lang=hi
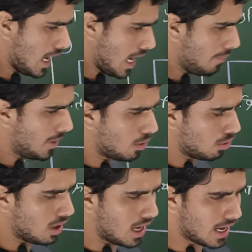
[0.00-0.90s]
अब
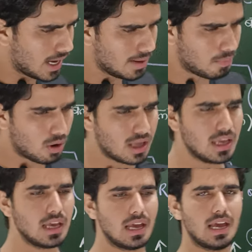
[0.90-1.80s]
देखो अगर बॉडी
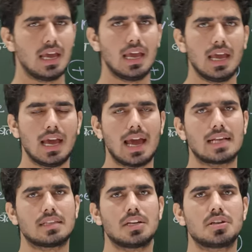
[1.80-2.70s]
ए
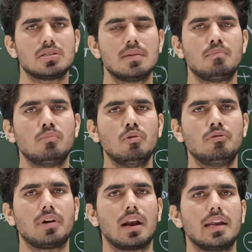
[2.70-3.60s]
एसलेशन से
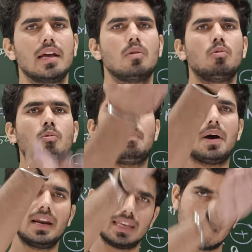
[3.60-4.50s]
मूव कर रही है
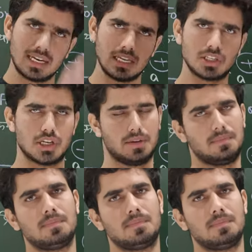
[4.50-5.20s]
ऊपर या नीचे